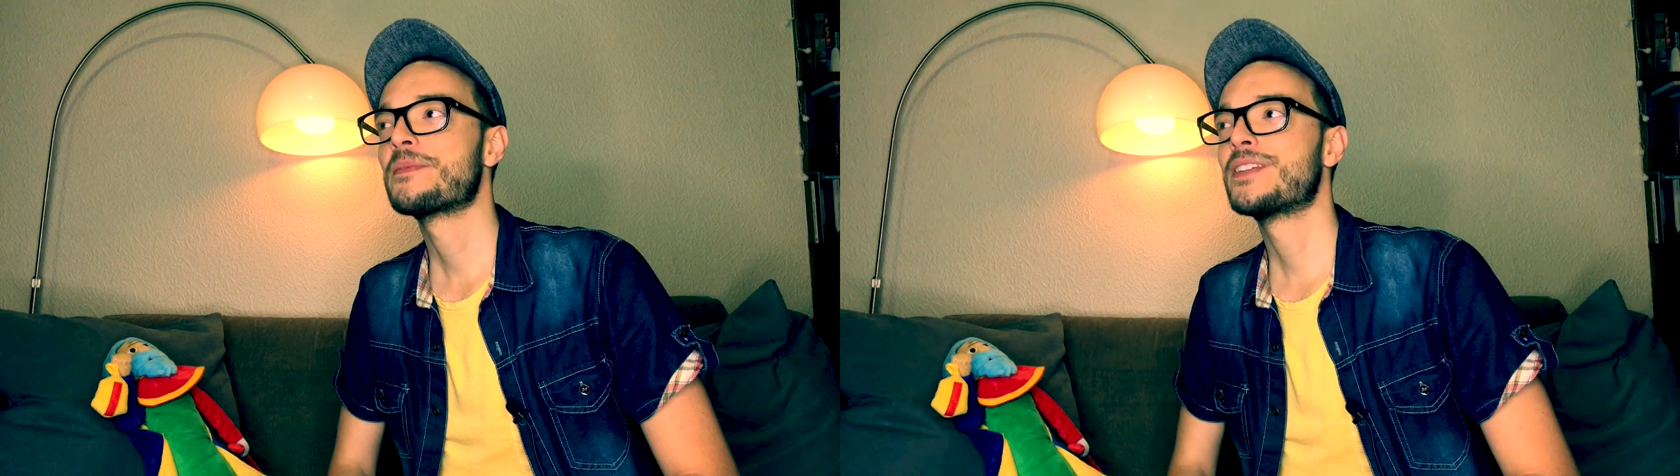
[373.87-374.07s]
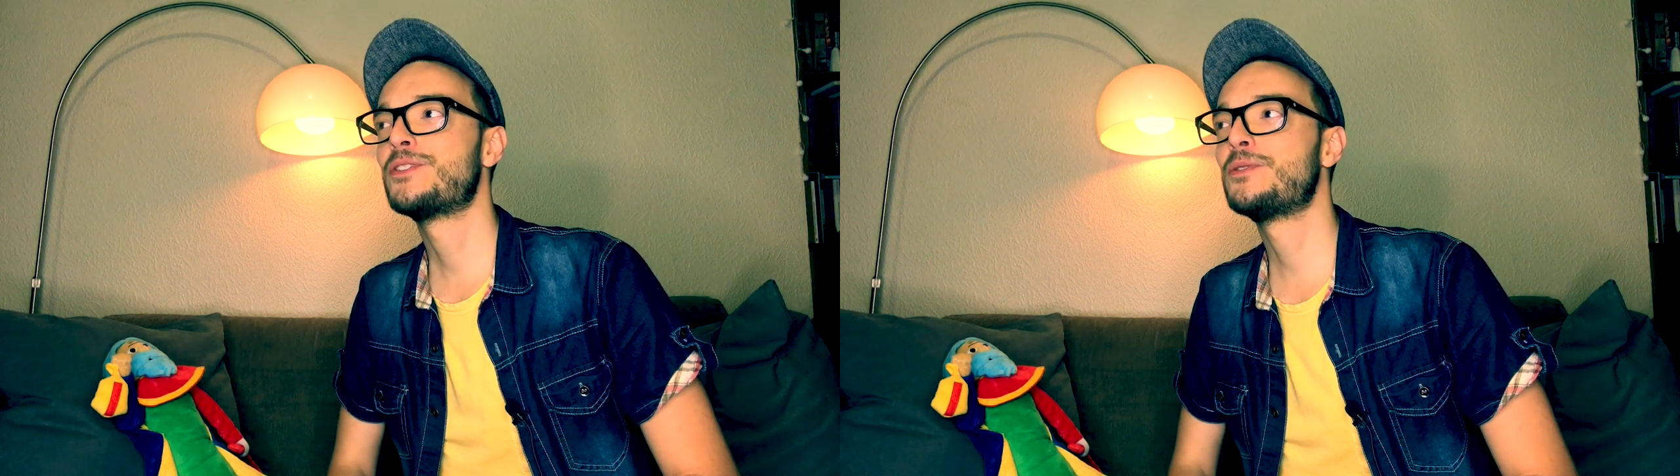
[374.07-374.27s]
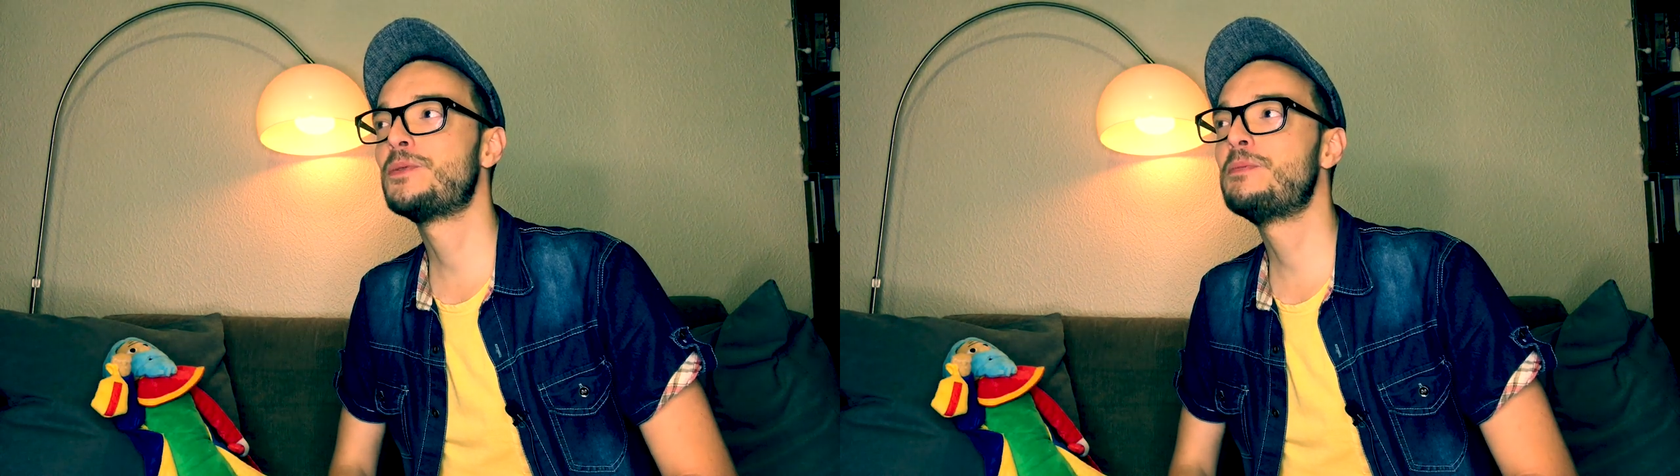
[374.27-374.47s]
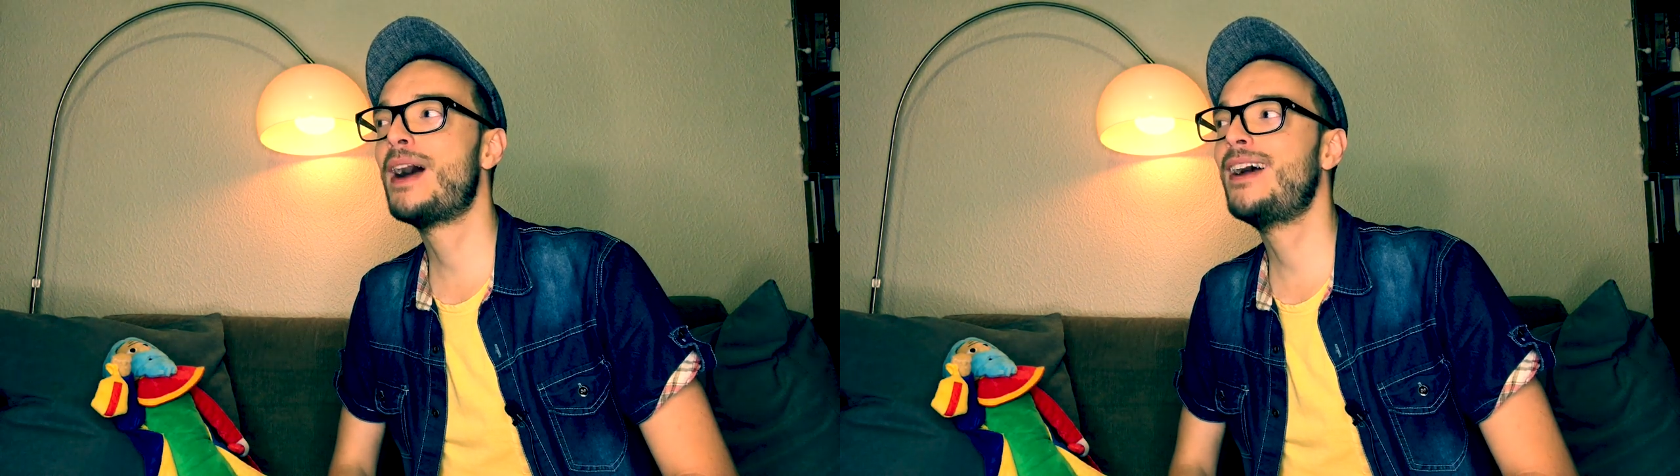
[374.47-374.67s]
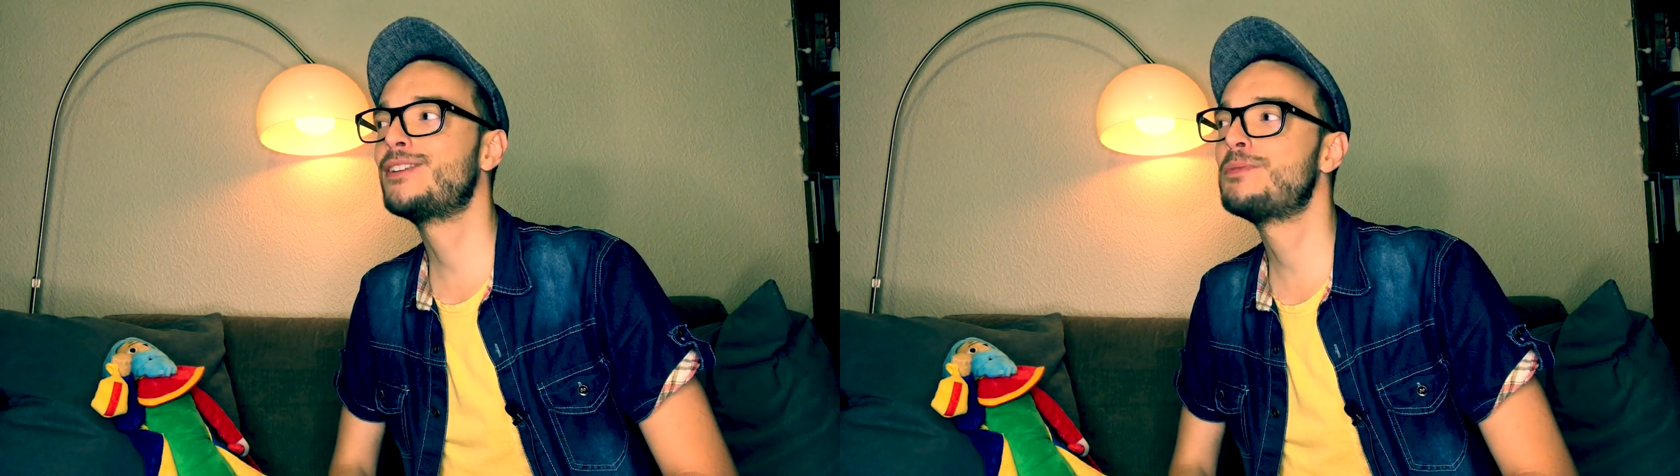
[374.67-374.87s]
Je suis
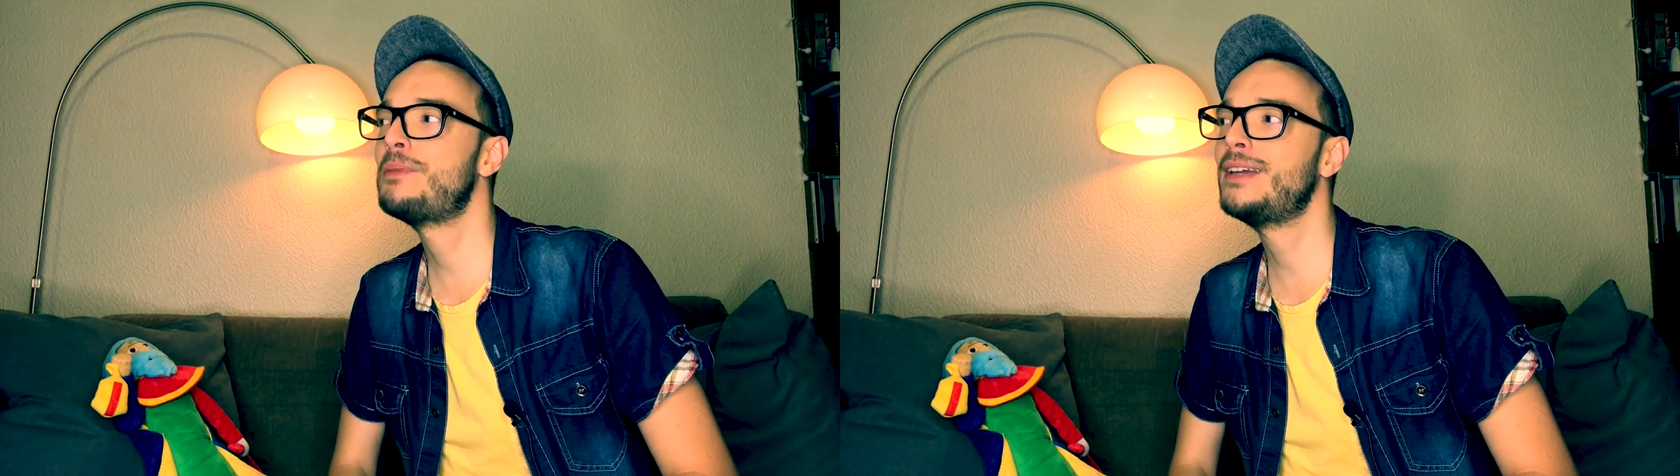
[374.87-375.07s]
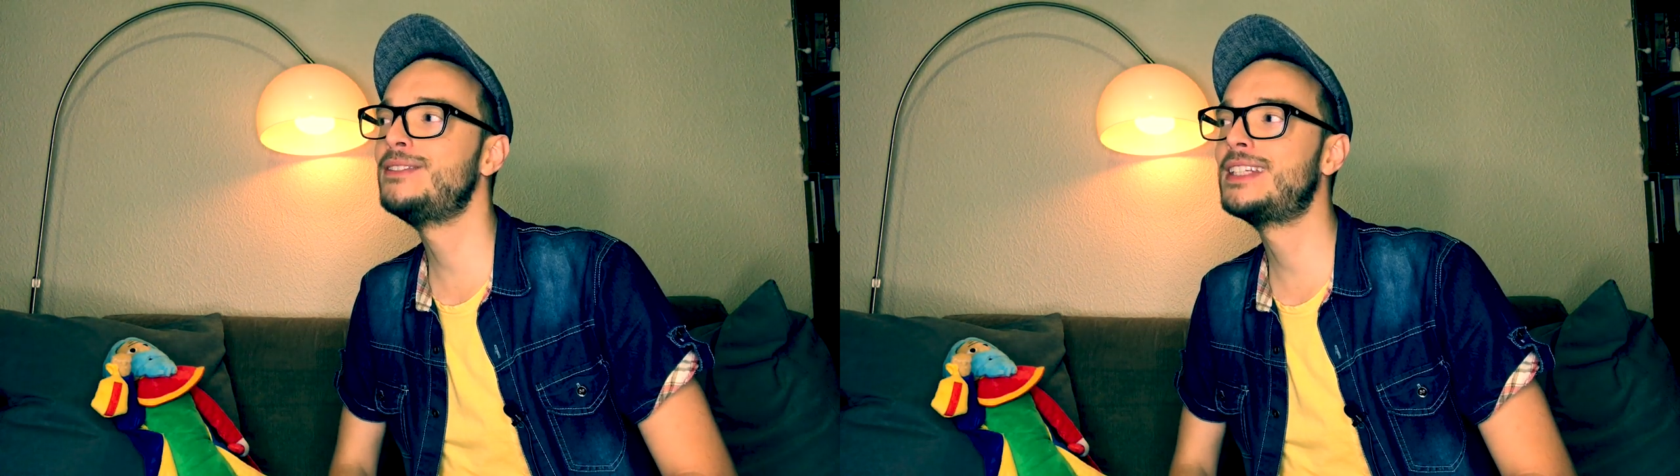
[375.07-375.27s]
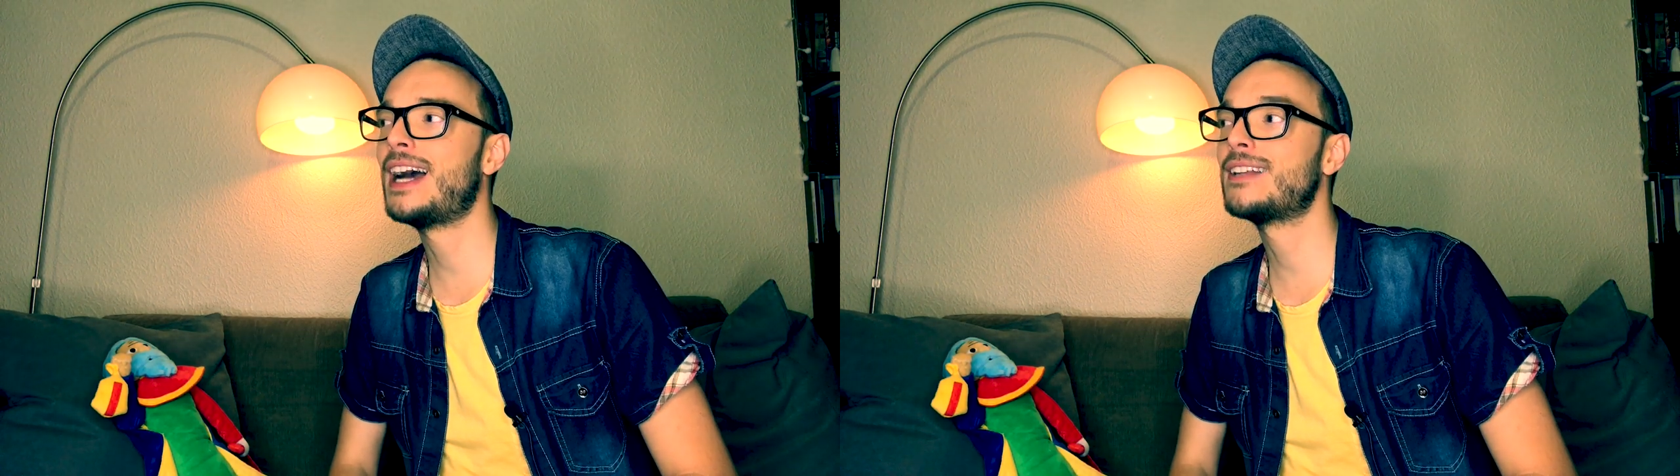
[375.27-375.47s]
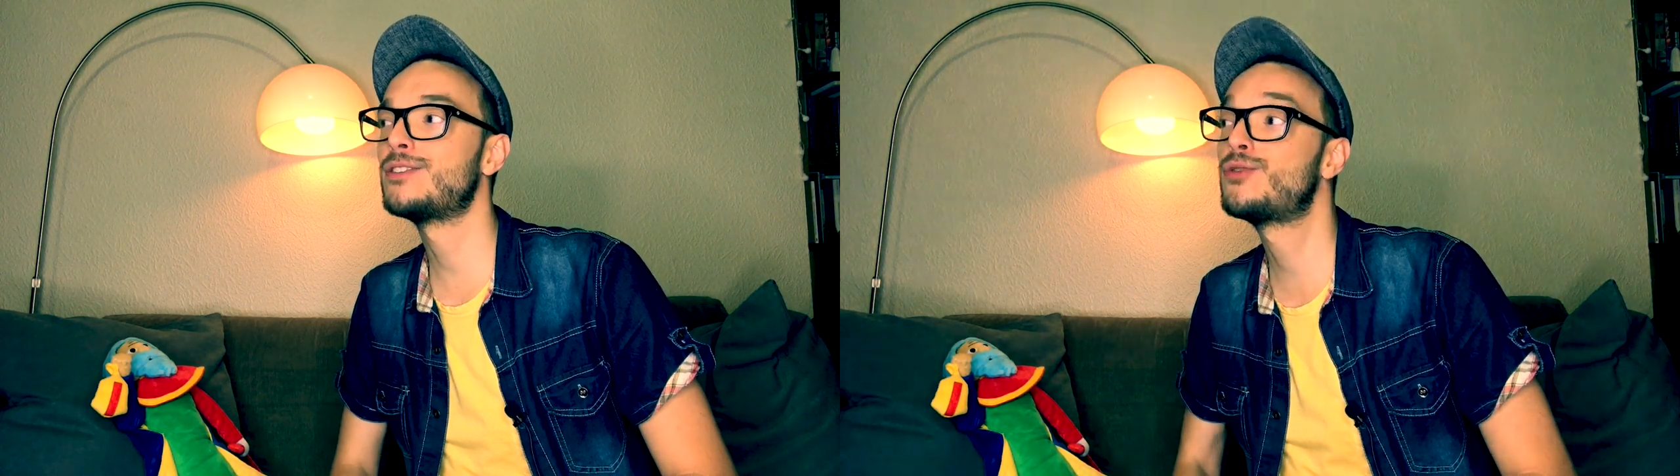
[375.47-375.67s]
pas, je suis pas une carte,